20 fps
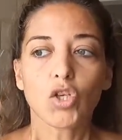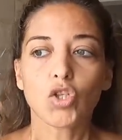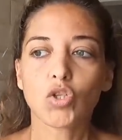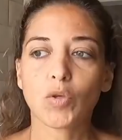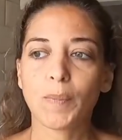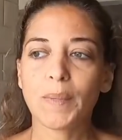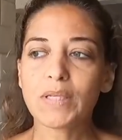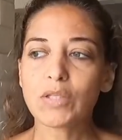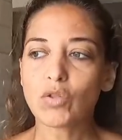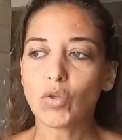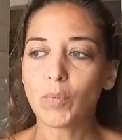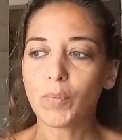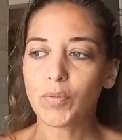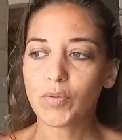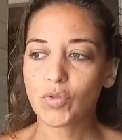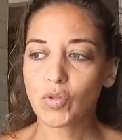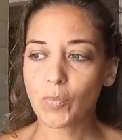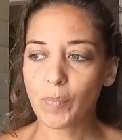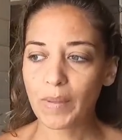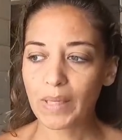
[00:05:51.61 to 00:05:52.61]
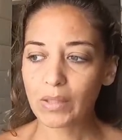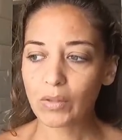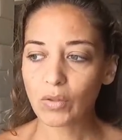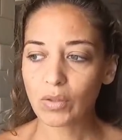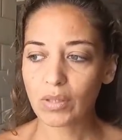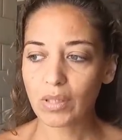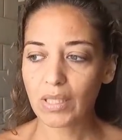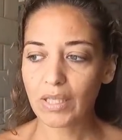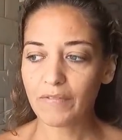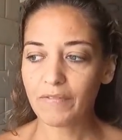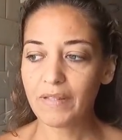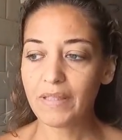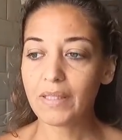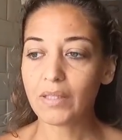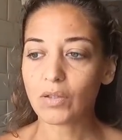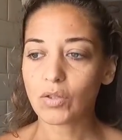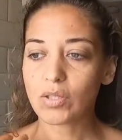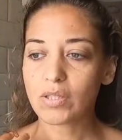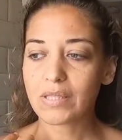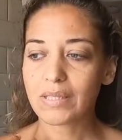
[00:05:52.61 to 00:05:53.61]
Je pense qu'on peut se perdre dans la vie,
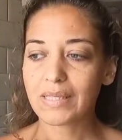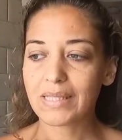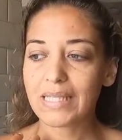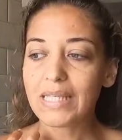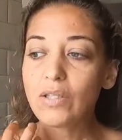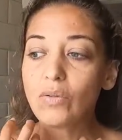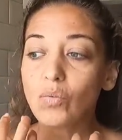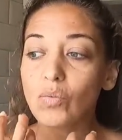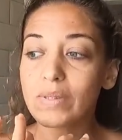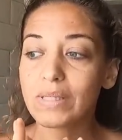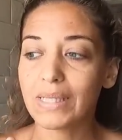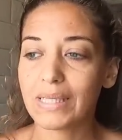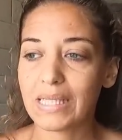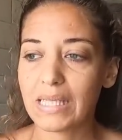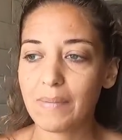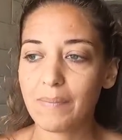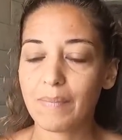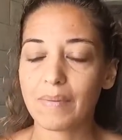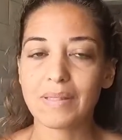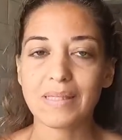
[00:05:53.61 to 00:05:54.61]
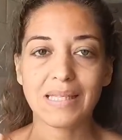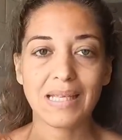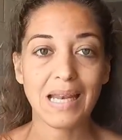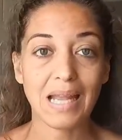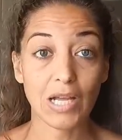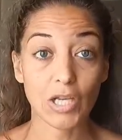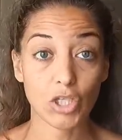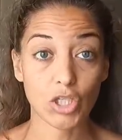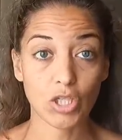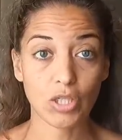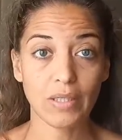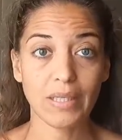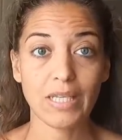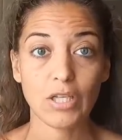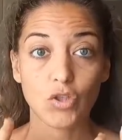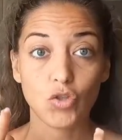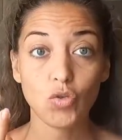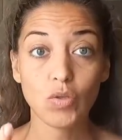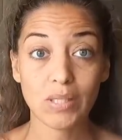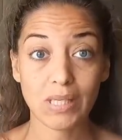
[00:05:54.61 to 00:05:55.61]
dans ce qui nous anime, c'est l'argent
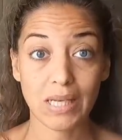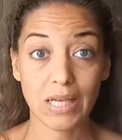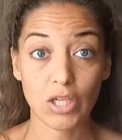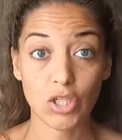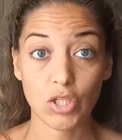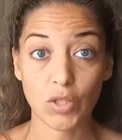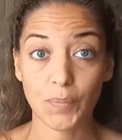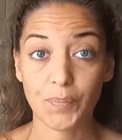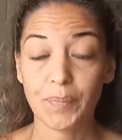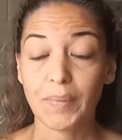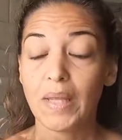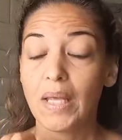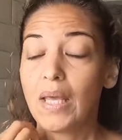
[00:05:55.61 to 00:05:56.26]
et juste l'argent.